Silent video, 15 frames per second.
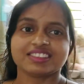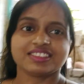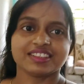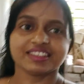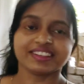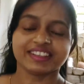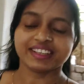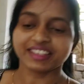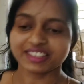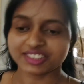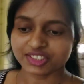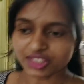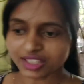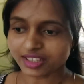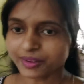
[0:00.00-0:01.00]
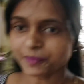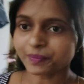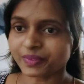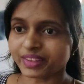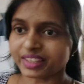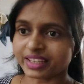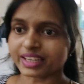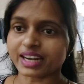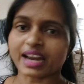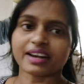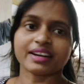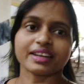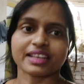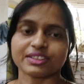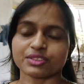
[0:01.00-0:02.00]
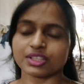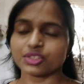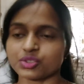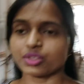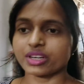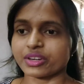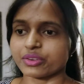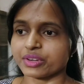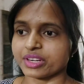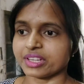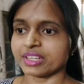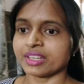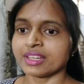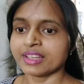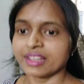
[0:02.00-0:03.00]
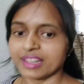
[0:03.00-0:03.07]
তো চলো নিজেকে রান্নার কিছুটা জোগাড় করে নিই